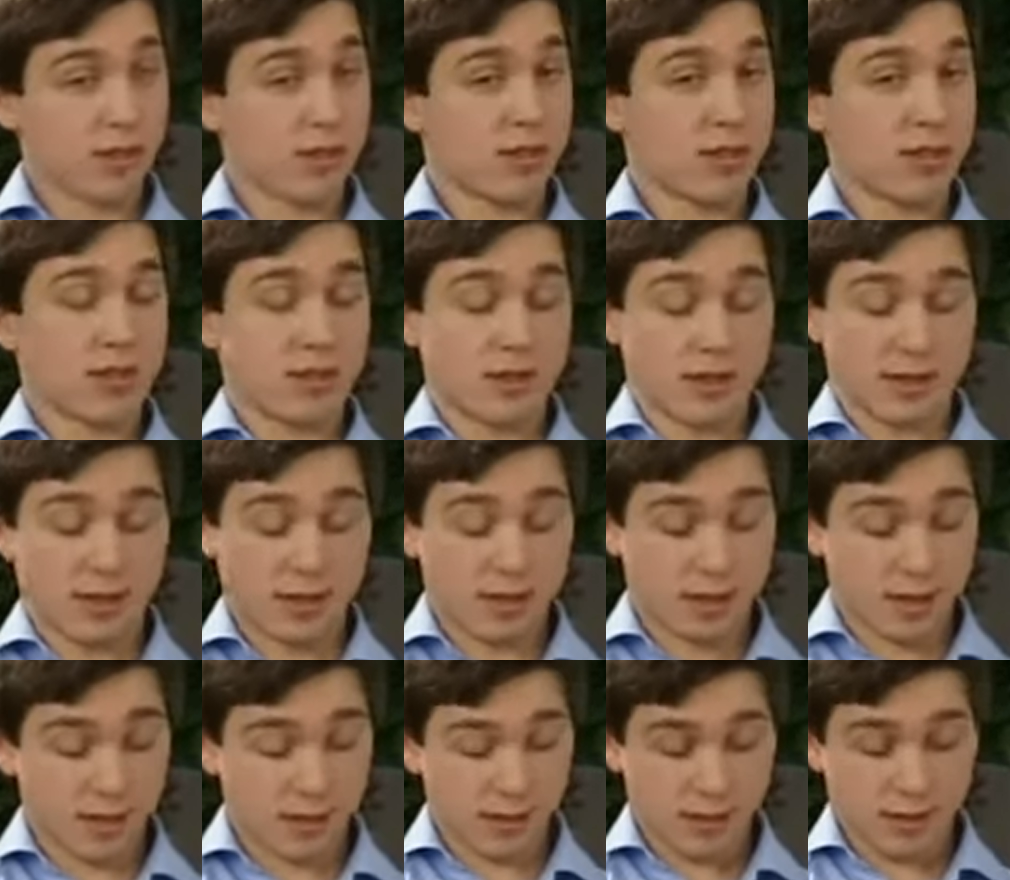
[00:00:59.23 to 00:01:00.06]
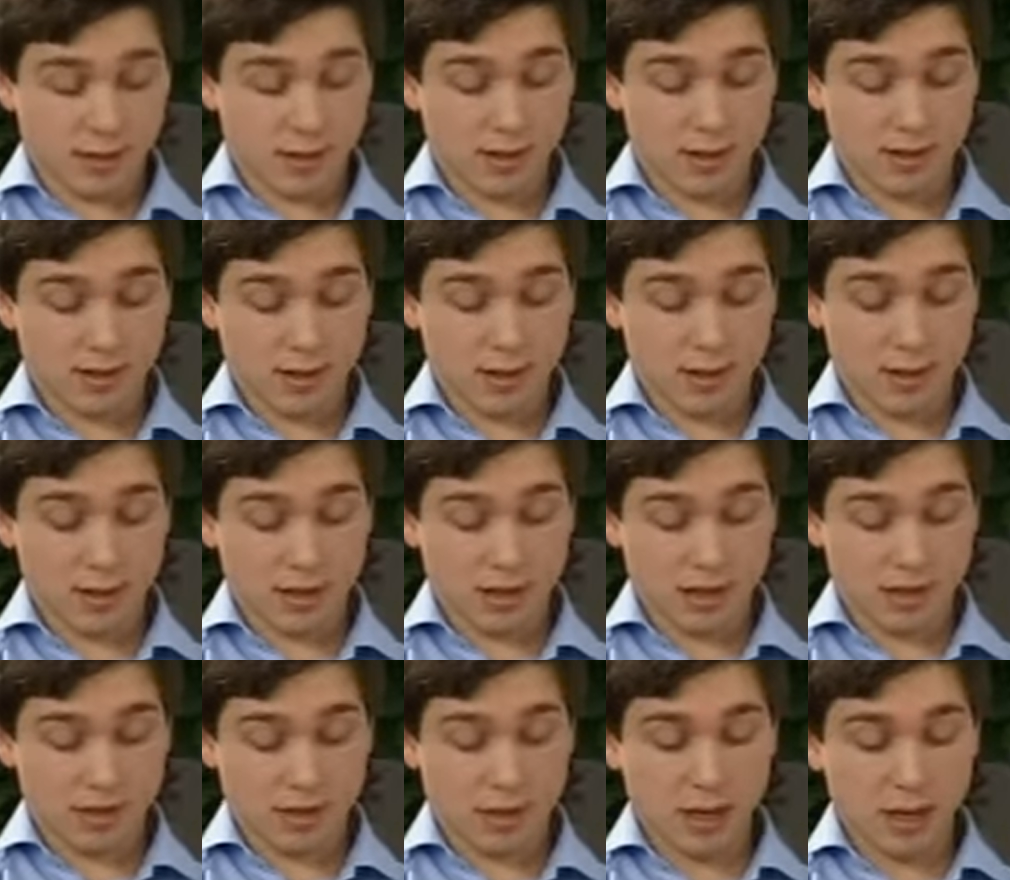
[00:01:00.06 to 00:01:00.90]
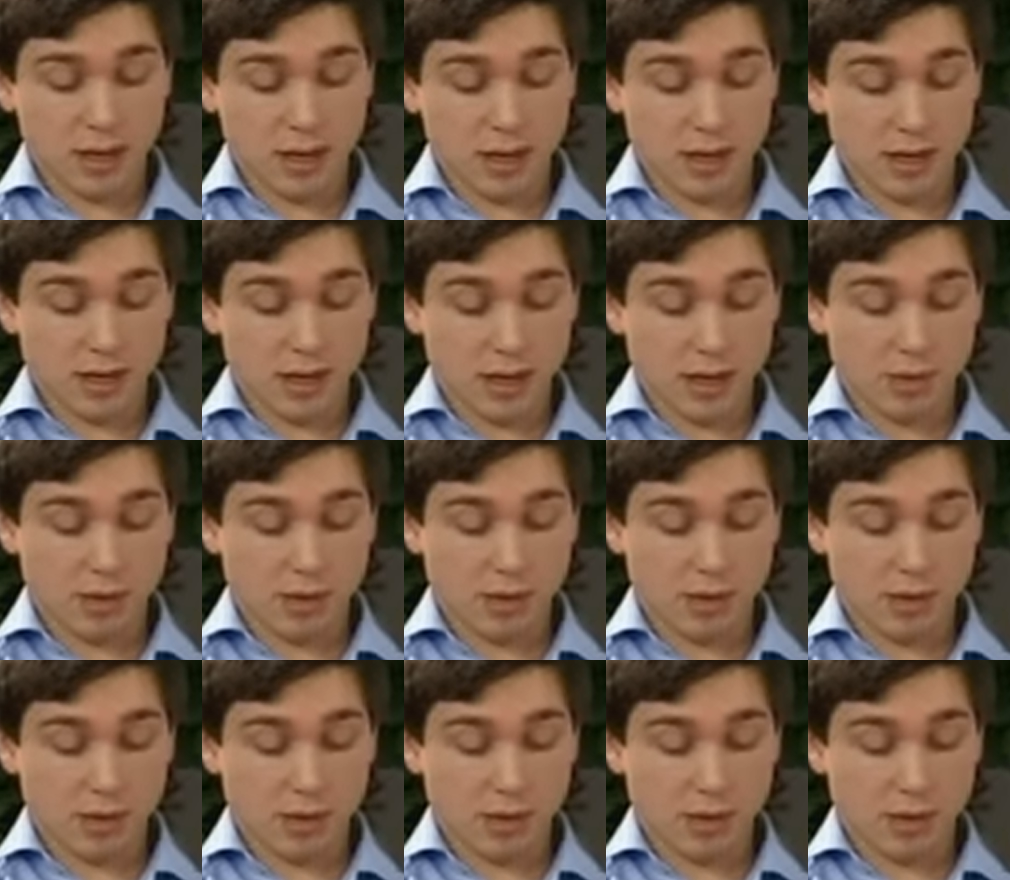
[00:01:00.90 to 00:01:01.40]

со, со всем этим. Как